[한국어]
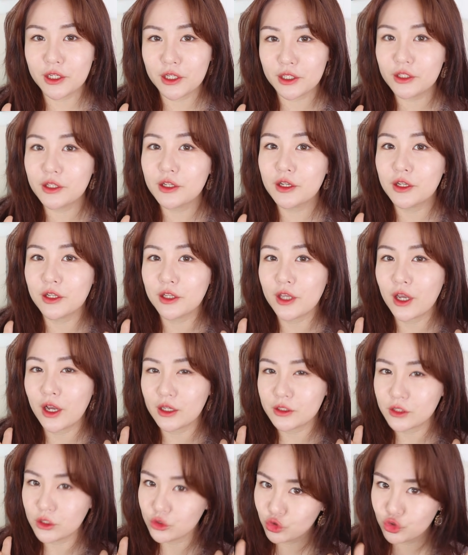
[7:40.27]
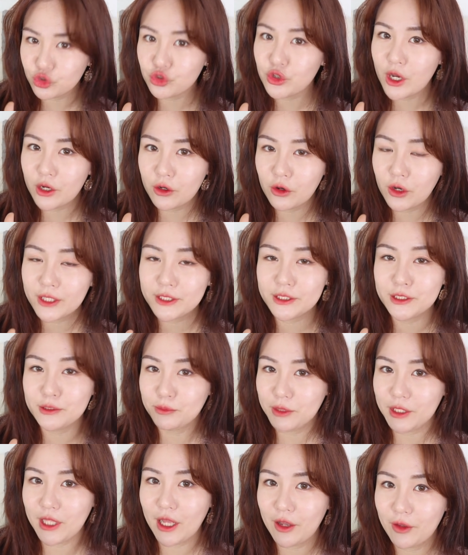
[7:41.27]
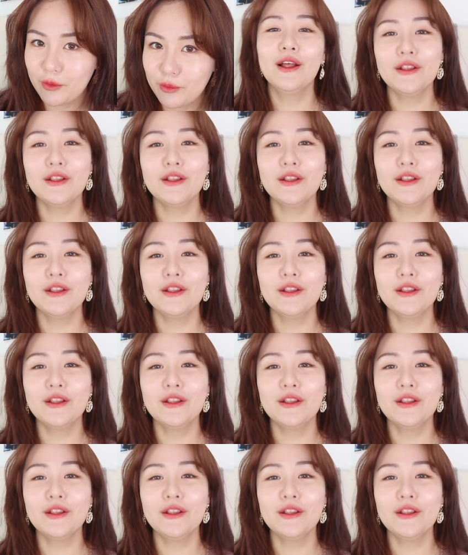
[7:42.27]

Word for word: 기들이는 게 가장 중요한 것 같습니다.